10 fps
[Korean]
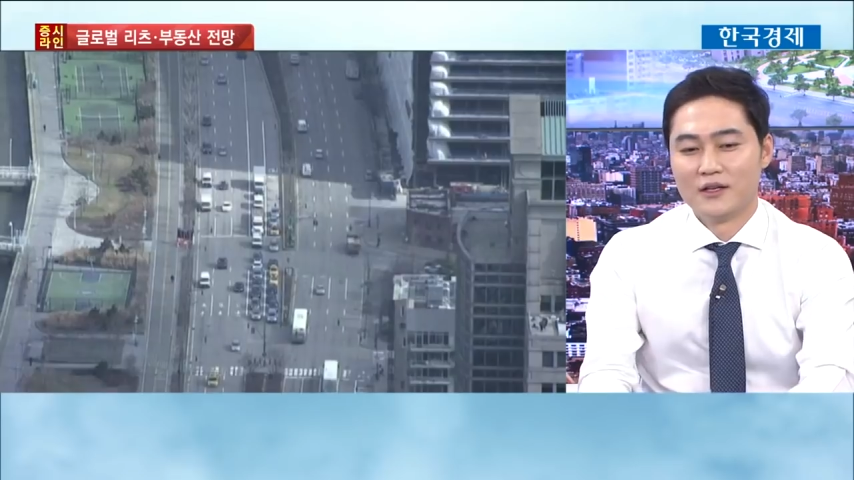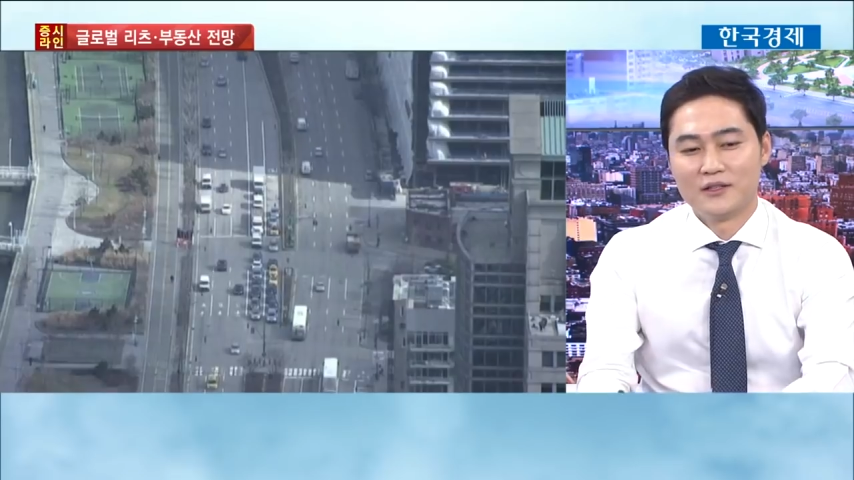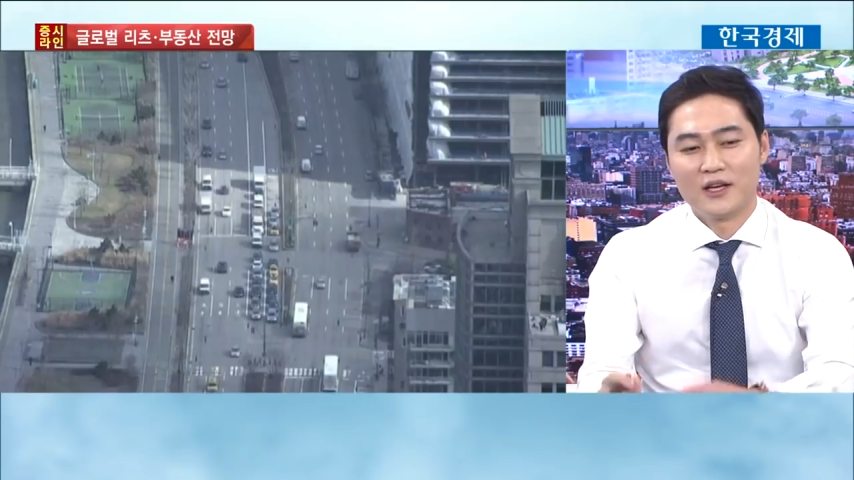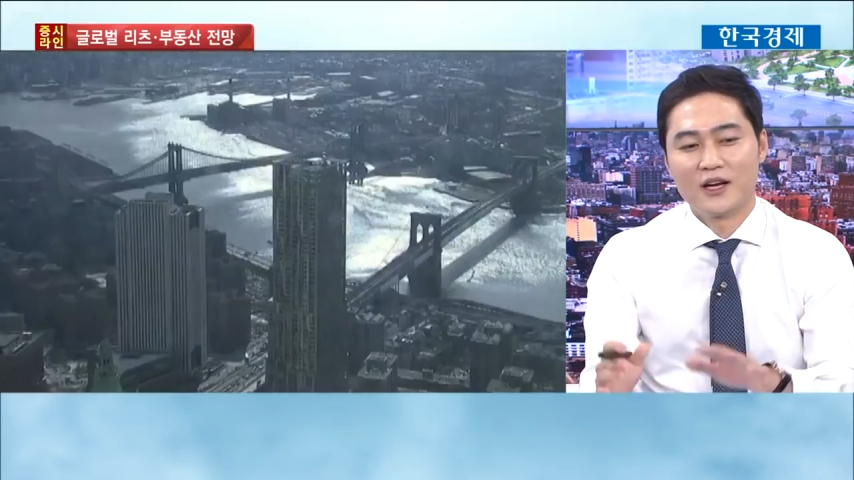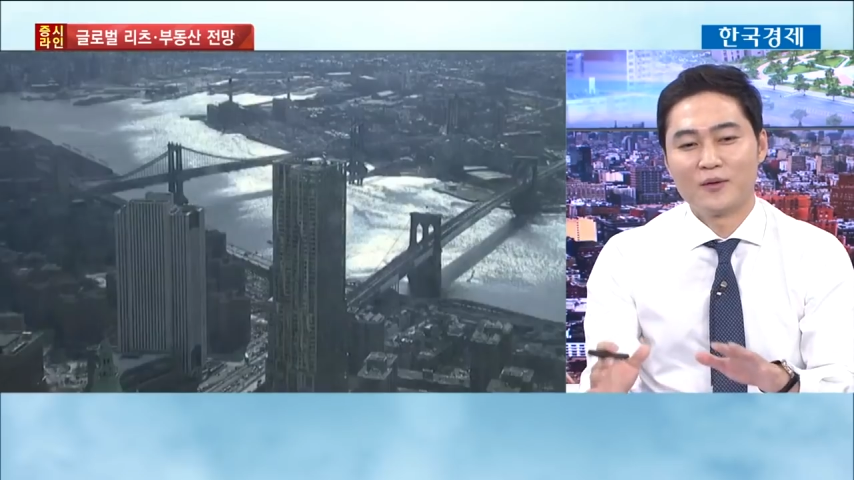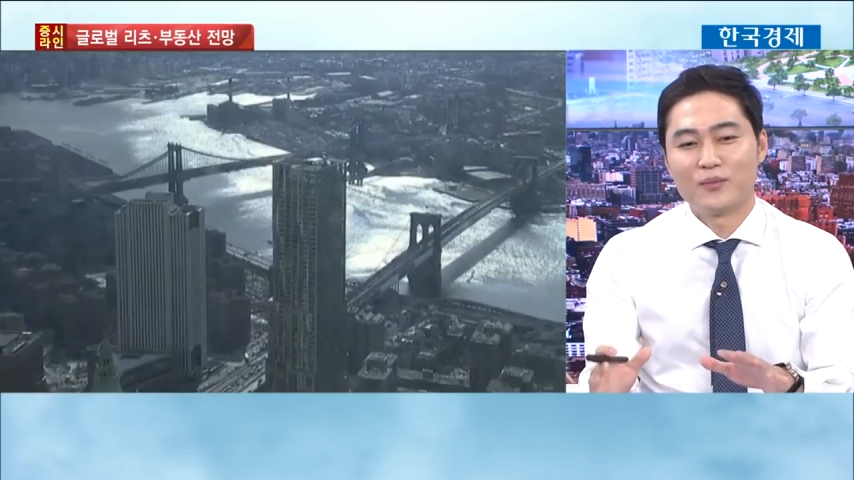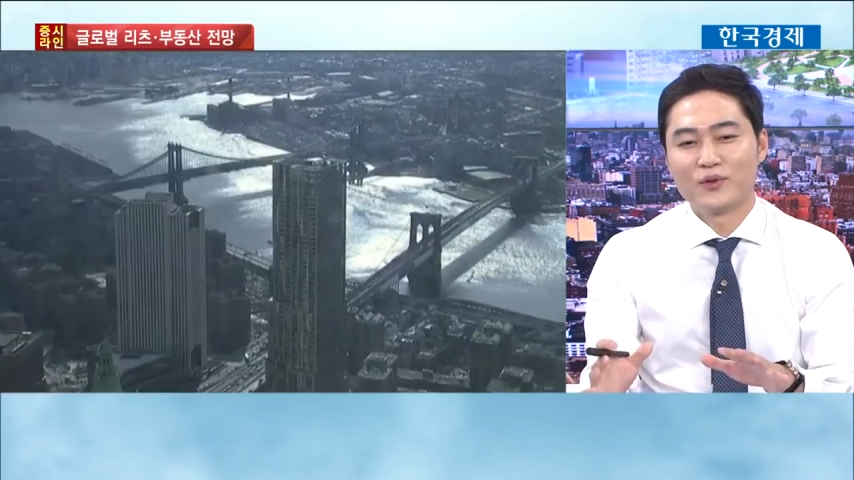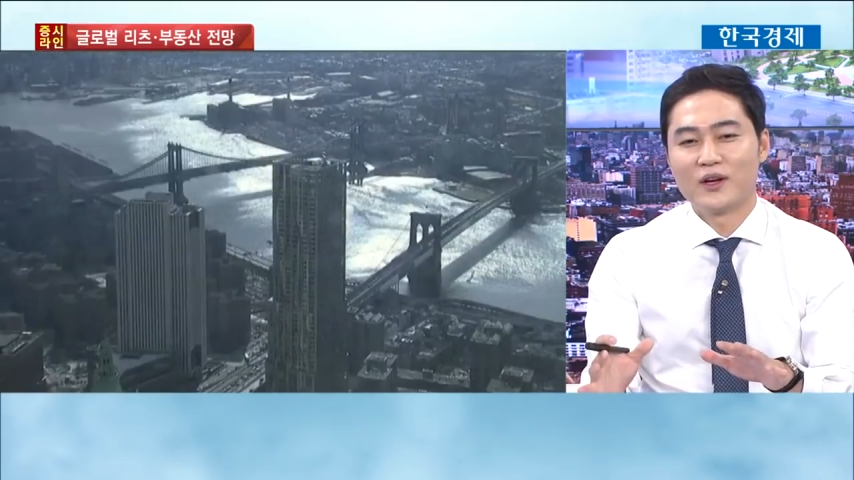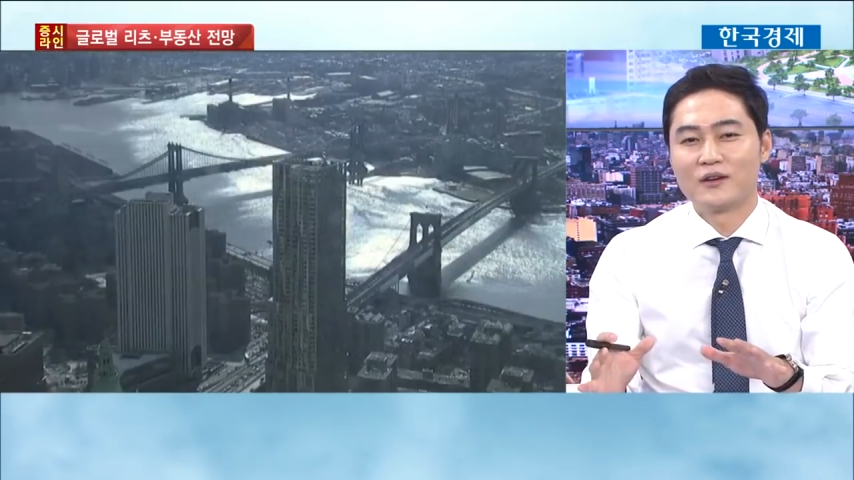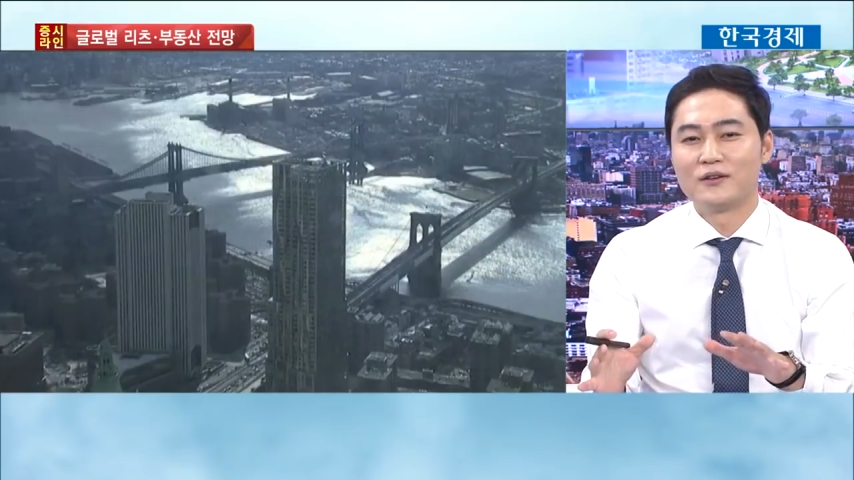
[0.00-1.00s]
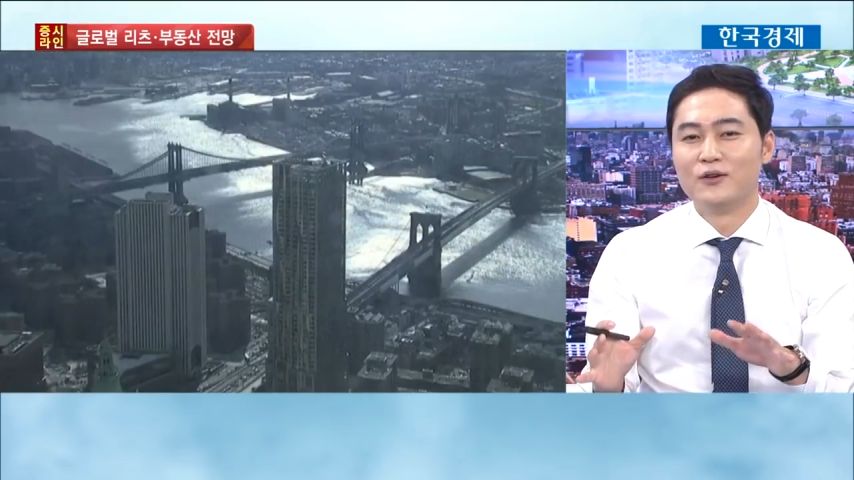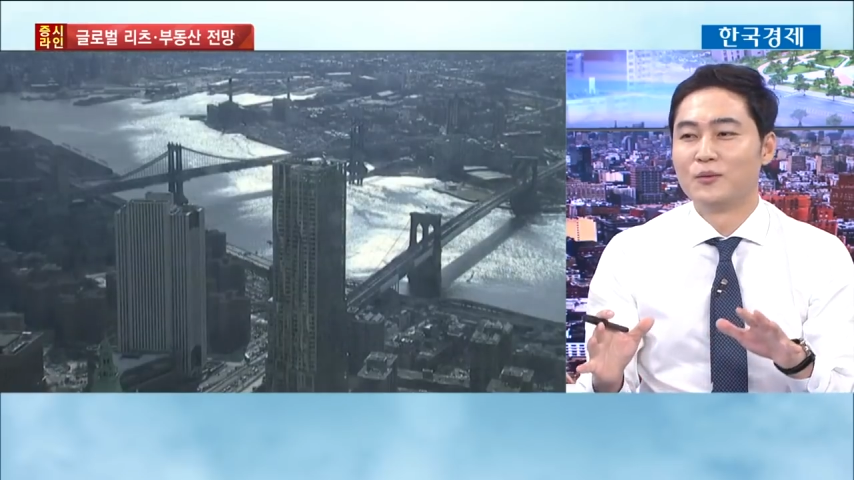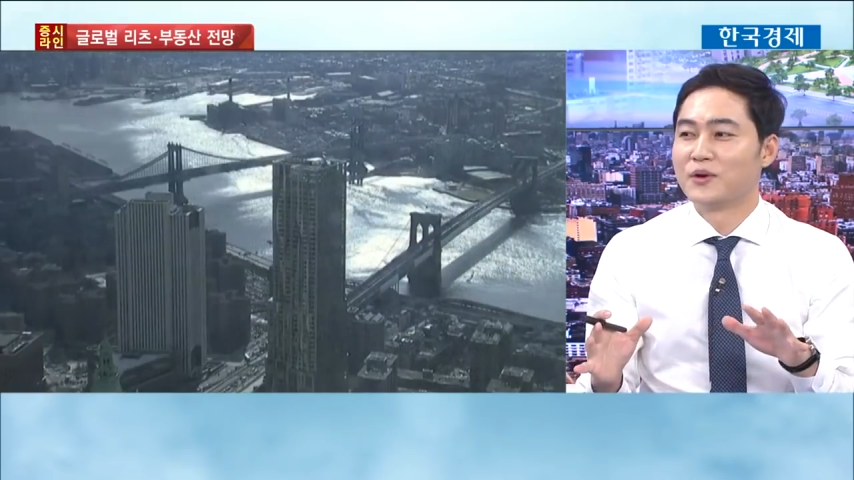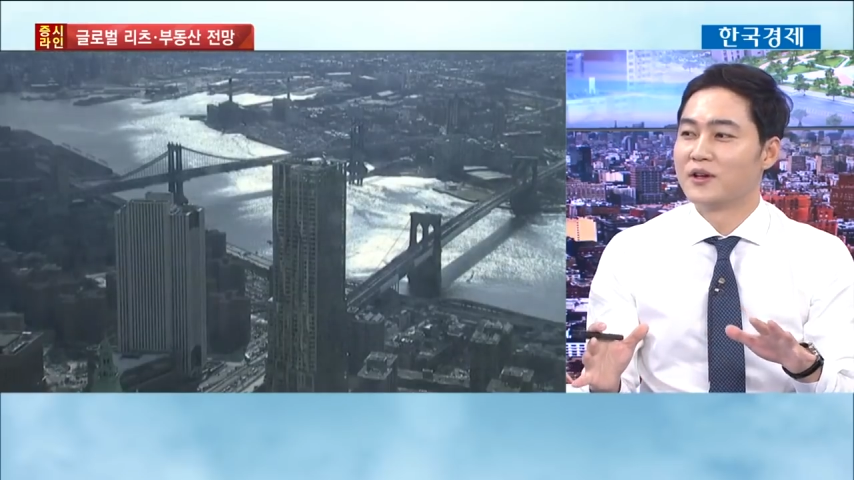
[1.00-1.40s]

생각보다 글로벌